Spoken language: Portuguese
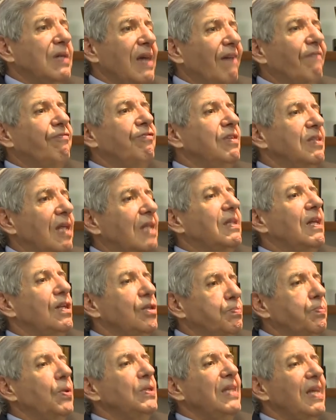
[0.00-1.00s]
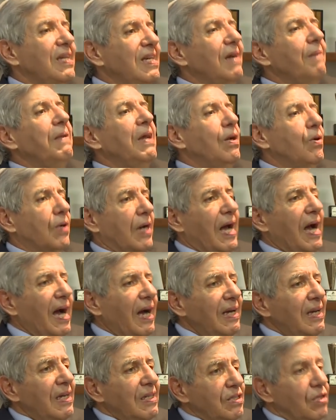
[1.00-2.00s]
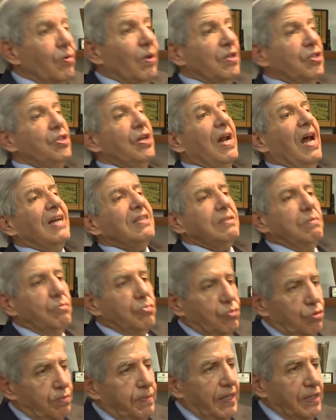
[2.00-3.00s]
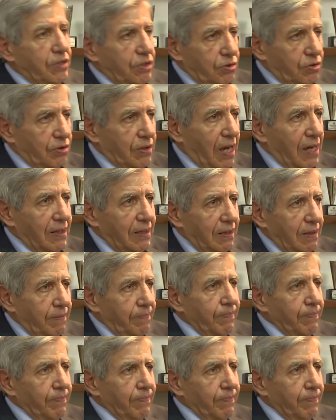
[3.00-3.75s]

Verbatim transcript: que a vida deles poderia melhorar se nós tirássemos os bandidos dali.